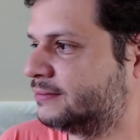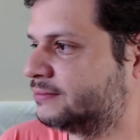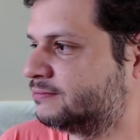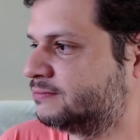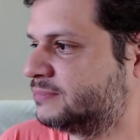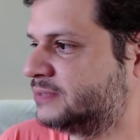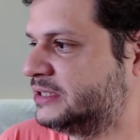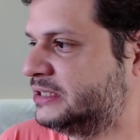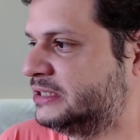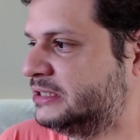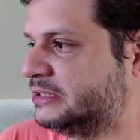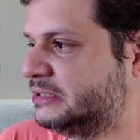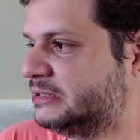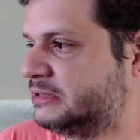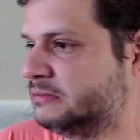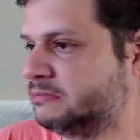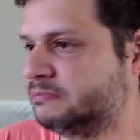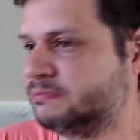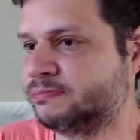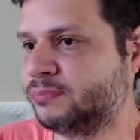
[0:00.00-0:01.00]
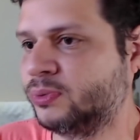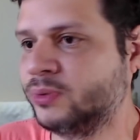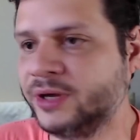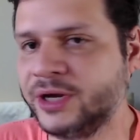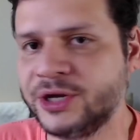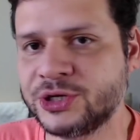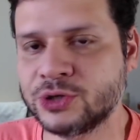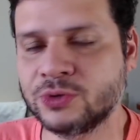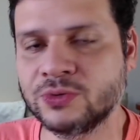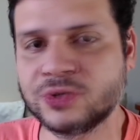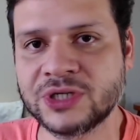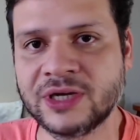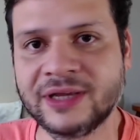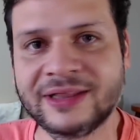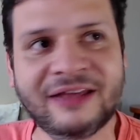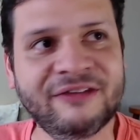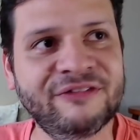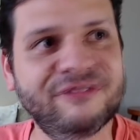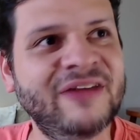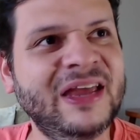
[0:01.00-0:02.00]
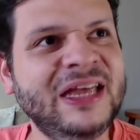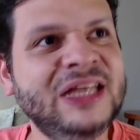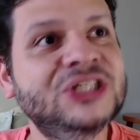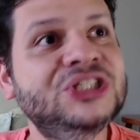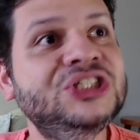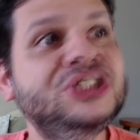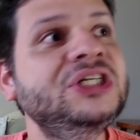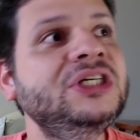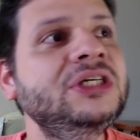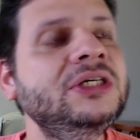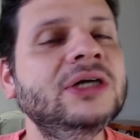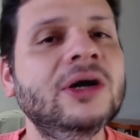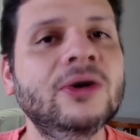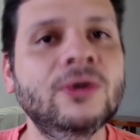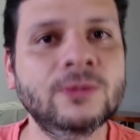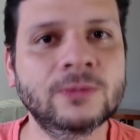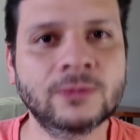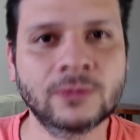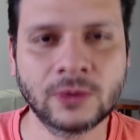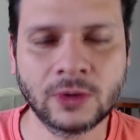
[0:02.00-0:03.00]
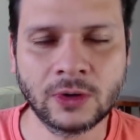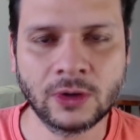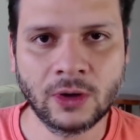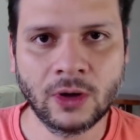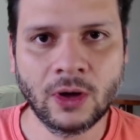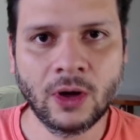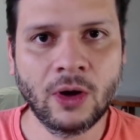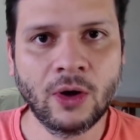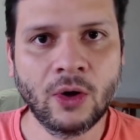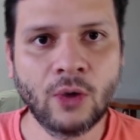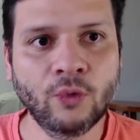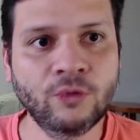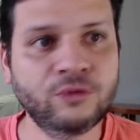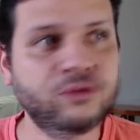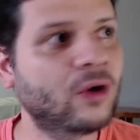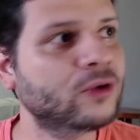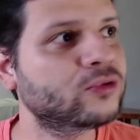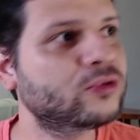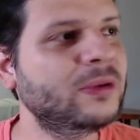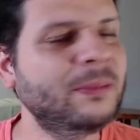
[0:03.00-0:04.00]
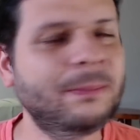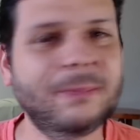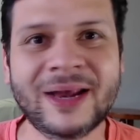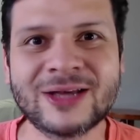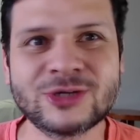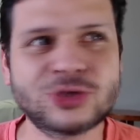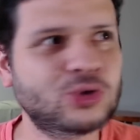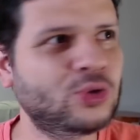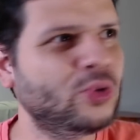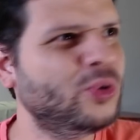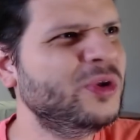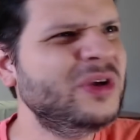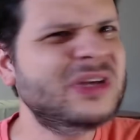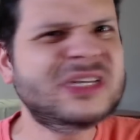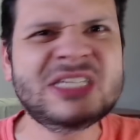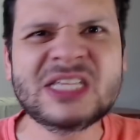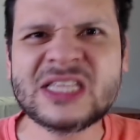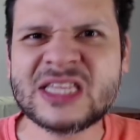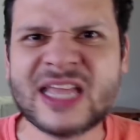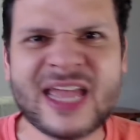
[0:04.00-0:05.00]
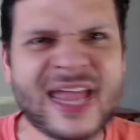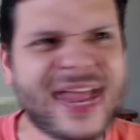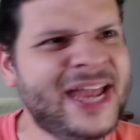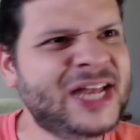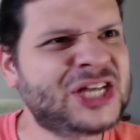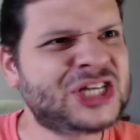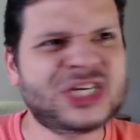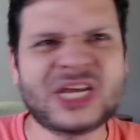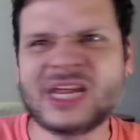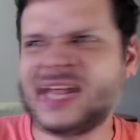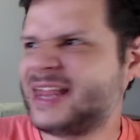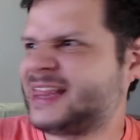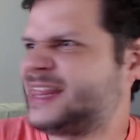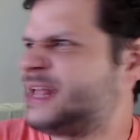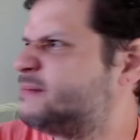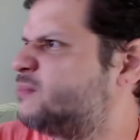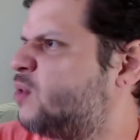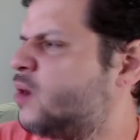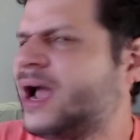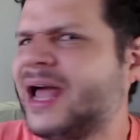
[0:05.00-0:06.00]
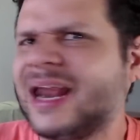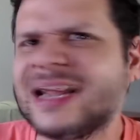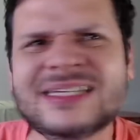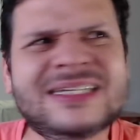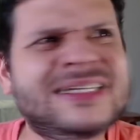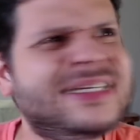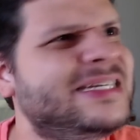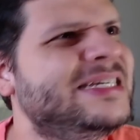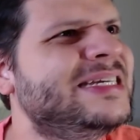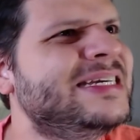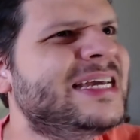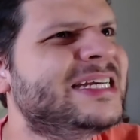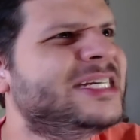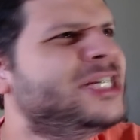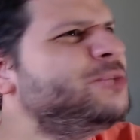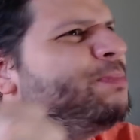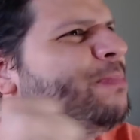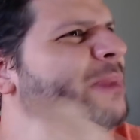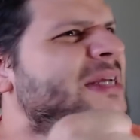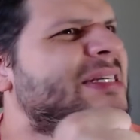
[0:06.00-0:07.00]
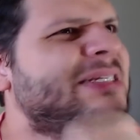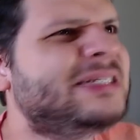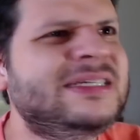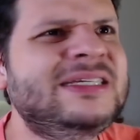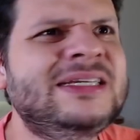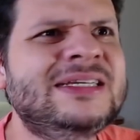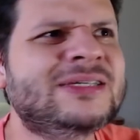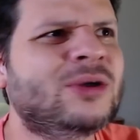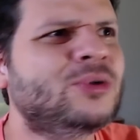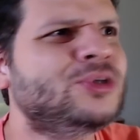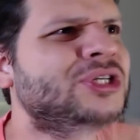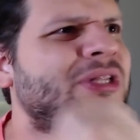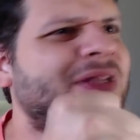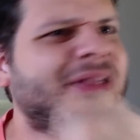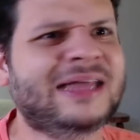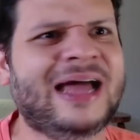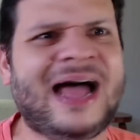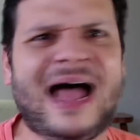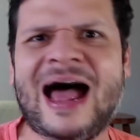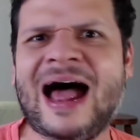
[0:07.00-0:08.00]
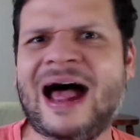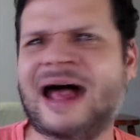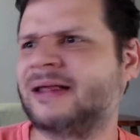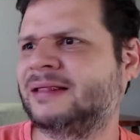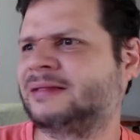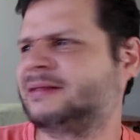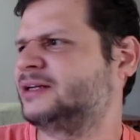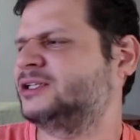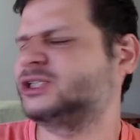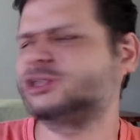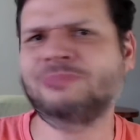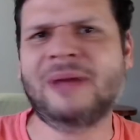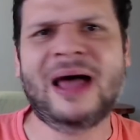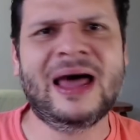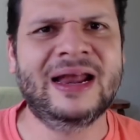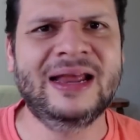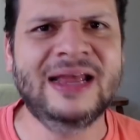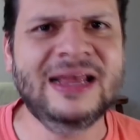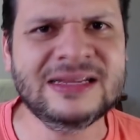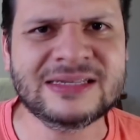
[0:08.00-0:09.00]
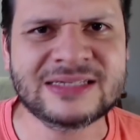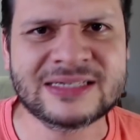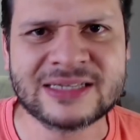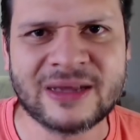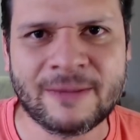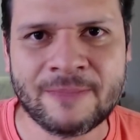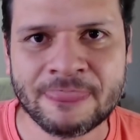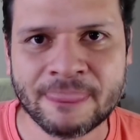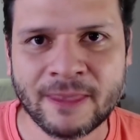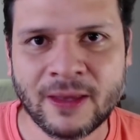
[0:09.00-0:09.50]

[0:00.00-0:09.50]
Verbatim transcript: que políticos que defendiam o voto impresso com unhas e dentes, é democracia, a gente precisa auditar, transparência.